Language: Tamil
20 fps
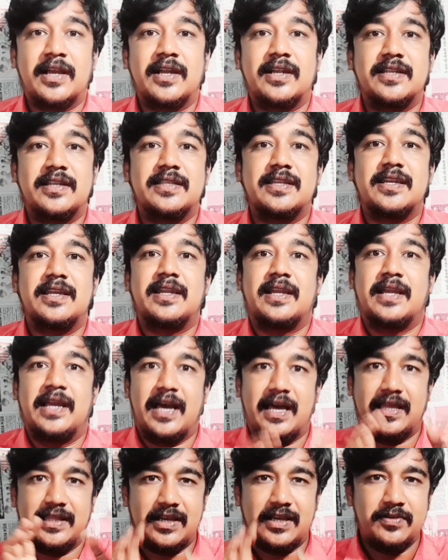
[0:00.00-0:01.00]
கட்டத்தில்
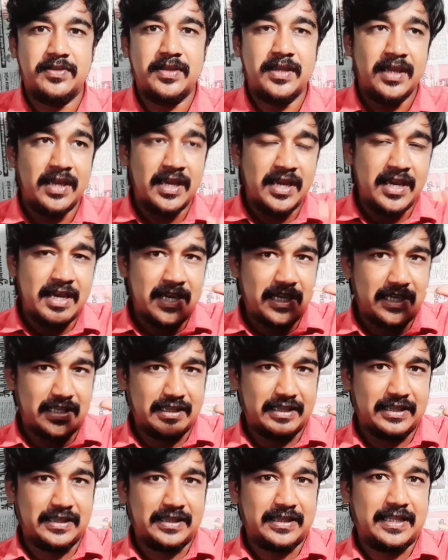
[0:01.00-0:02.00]
இருக்குது அதாவது
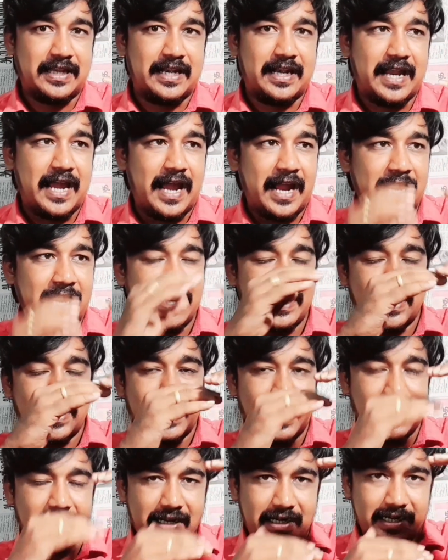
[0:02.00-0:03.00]
இந்த
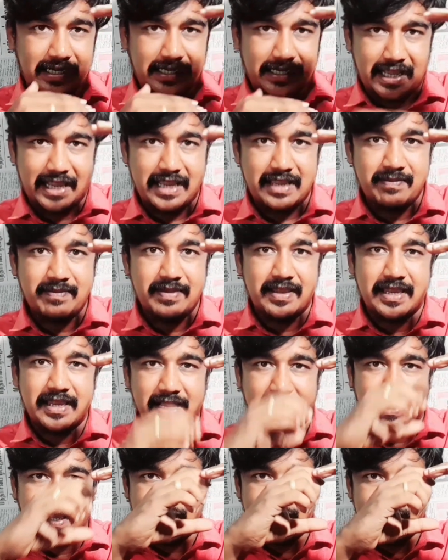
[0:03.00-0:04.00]
லேண்டிங் ஆகிற
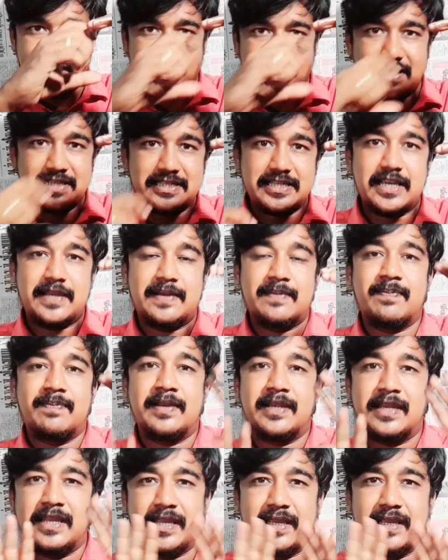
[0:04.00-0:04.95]
டைமிங்கை கரெக்டாக செட் பண்ணி